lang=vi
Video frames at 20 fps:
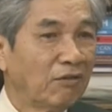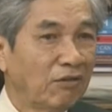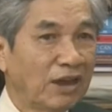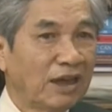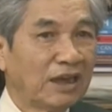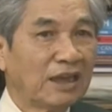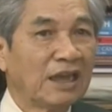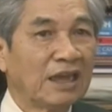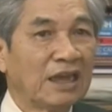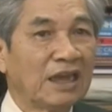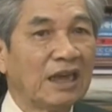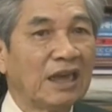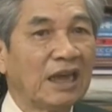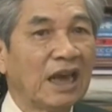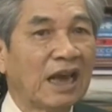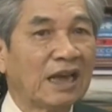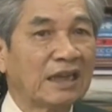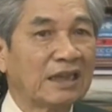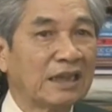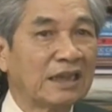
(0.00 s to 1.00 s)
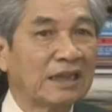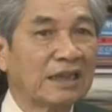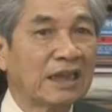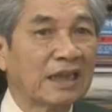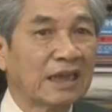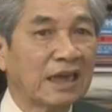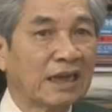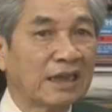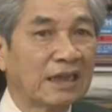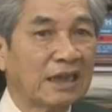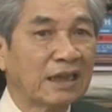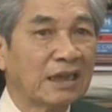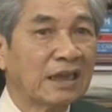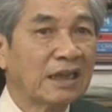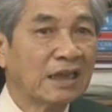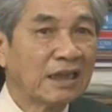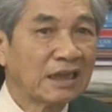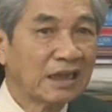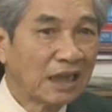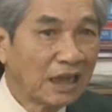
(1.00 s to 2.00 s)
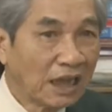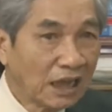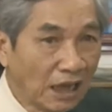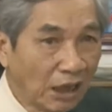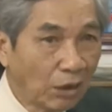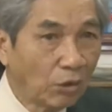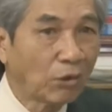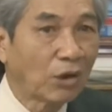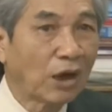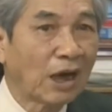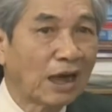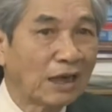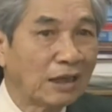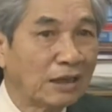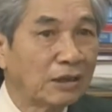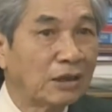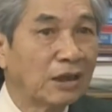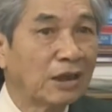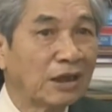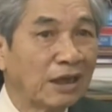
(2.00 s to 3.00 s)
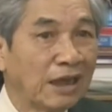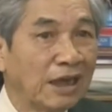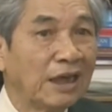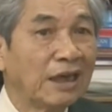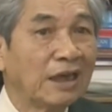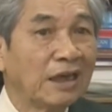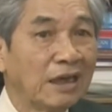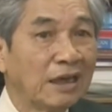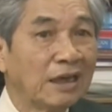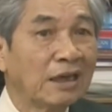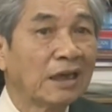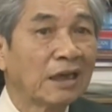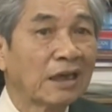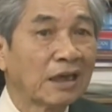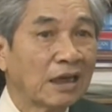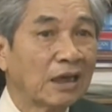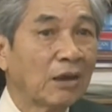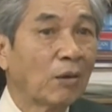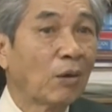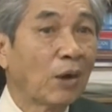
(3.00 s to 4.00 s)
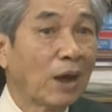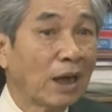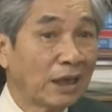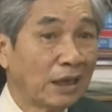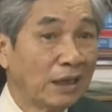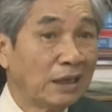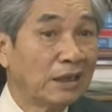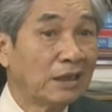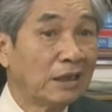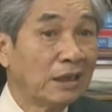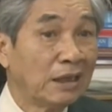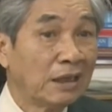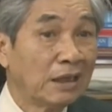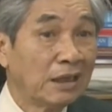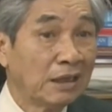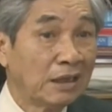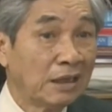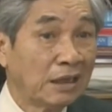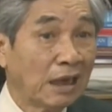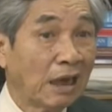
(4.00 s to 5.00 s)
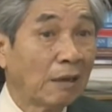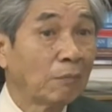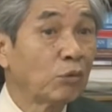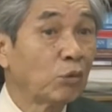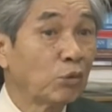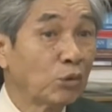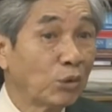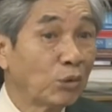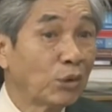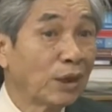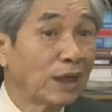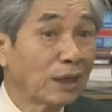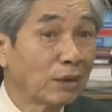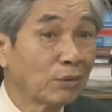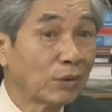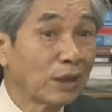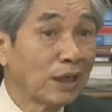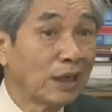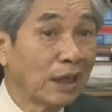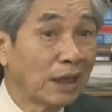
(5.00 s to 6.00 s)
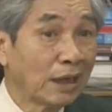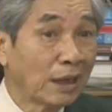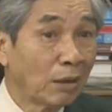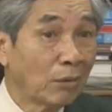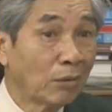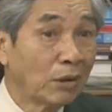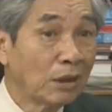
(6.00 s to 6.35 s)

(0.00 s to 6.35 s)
Vậy thì khi hạn chế xe cá nhân thì liệu có ảnh hưởng đến cái loại hình mình áp dụng công nghệ thông tin hay không?